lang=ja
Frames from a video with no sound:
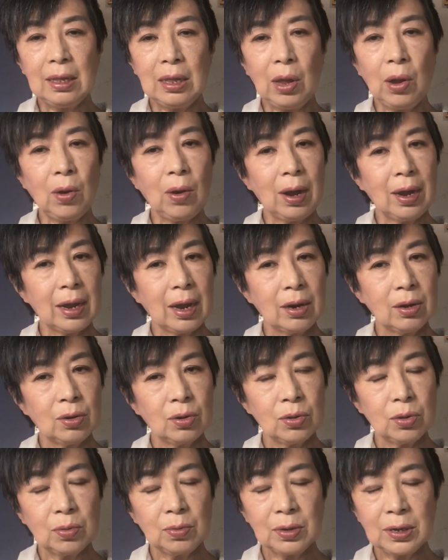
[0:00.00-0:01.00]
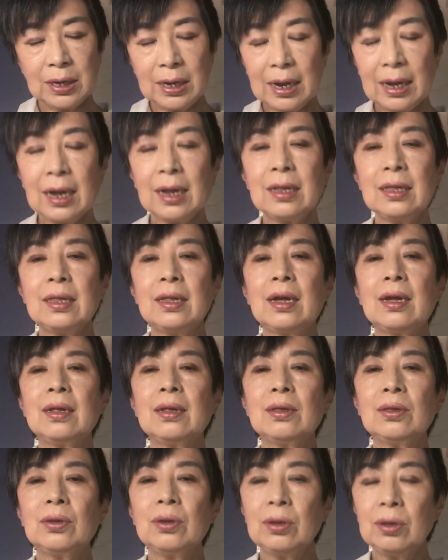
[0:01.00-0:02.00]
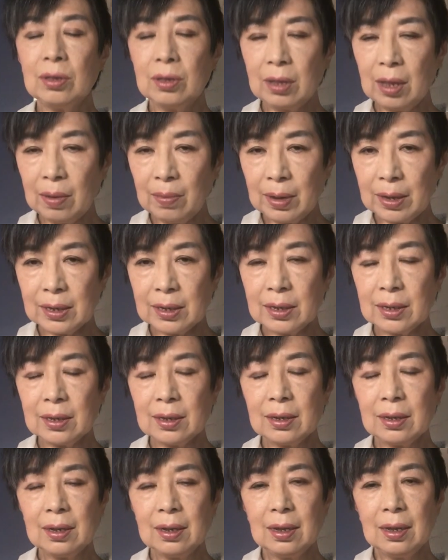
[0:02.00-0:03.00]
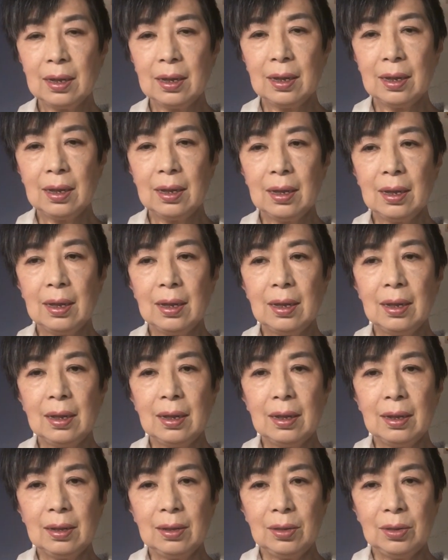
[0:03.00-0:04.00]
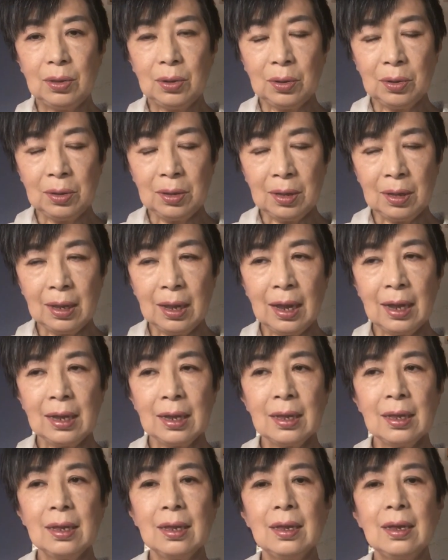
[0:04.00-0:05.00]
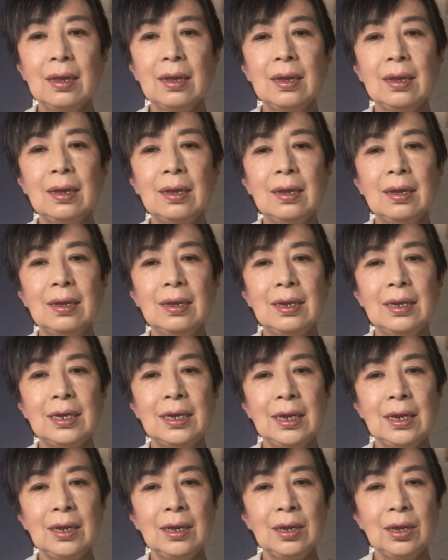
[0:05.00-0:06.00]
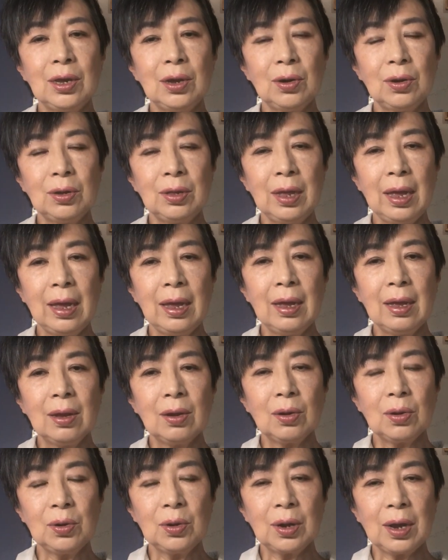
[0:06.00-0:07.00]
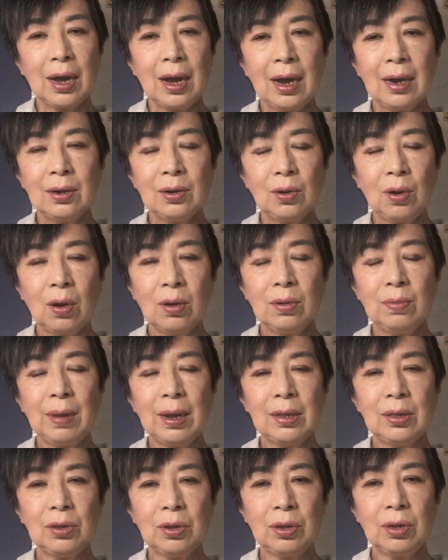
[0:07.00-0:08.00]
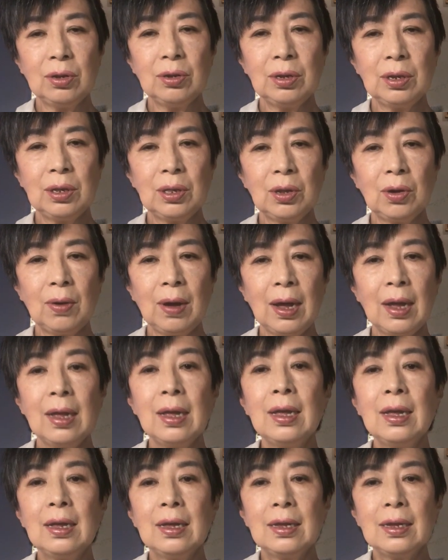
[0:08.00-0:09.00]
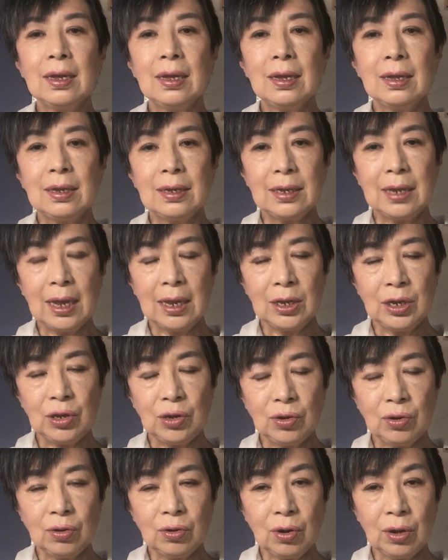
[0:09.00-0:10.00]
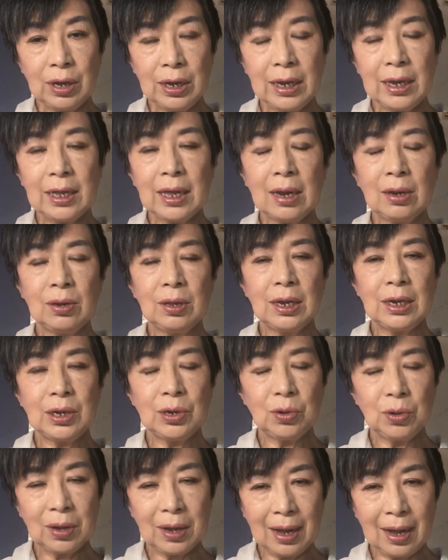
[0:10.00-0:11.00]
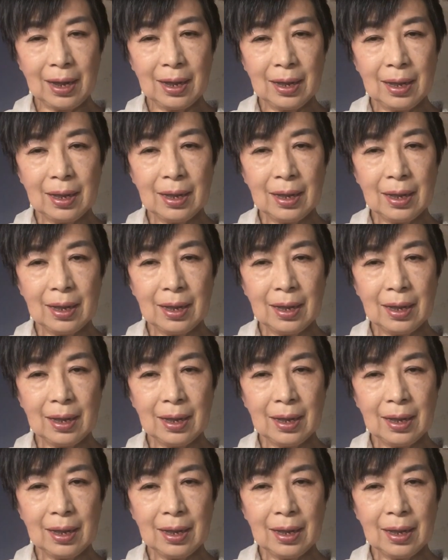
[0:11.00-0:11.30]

手を挙げることもしなかったと言っています。どんな心境でこのカール・ホフマンという人は戦中を生きたのでしょうか。